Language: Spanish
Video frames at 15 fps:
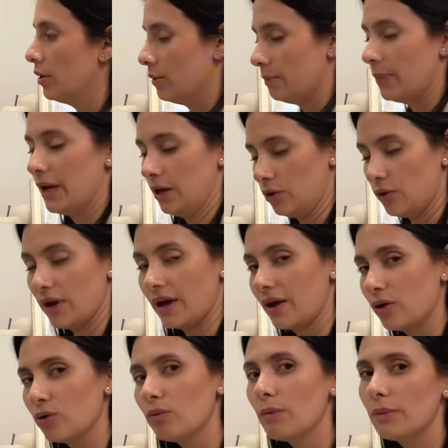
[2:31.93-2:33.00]
Pero en
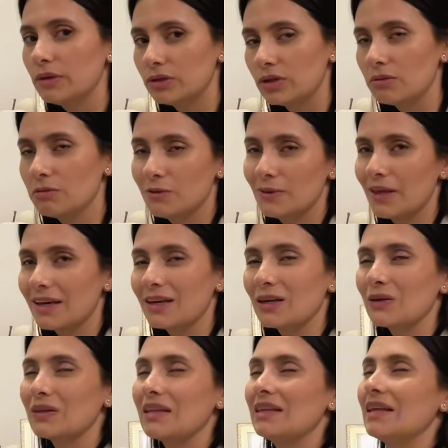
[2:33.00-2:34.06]
algún momento de mi vida quiero
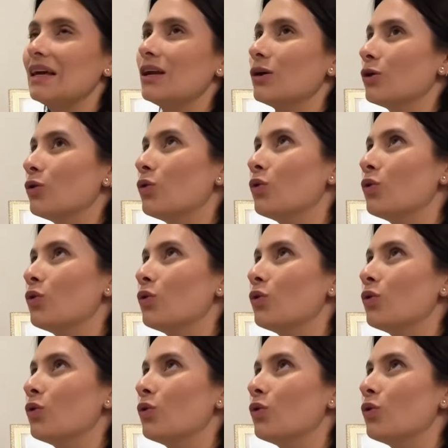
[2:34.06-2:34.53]
tener